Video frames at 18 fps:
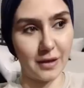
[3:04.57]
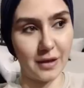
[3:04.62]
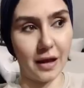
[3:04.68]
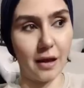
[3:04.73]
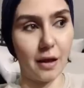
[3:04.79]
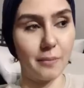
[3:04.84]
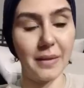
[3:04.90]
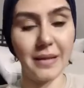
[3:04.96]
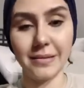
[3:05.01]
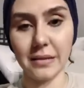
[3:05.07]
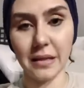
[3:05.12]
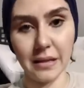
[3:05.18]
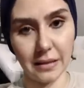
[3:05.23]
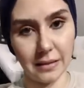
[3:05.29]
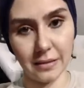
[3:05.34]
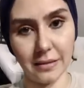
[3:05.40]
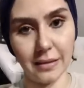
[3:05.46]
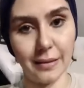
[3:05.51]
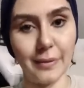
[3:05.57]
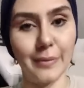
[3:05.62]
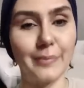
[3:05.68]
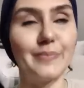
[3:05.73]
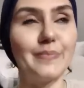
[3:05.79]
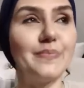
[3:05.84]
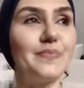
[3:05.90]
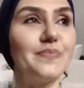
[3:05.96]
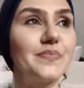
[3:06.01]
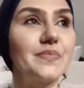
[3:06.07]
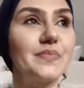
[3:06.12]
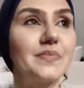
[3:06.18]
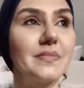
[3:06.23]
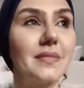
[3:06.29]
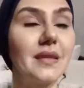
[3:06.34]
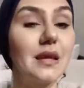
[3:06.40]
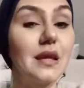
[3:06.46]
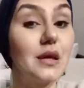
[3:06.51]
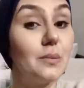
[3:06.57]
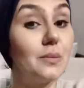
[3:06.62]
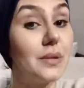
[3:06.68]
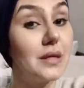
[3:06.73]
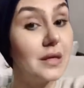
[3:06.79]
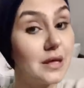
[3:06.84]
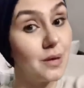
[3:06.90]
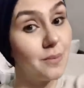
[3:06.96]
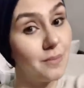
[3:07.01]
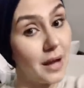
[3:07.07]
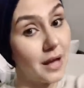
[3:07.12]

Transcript: يعني بيدلق يعني بيجي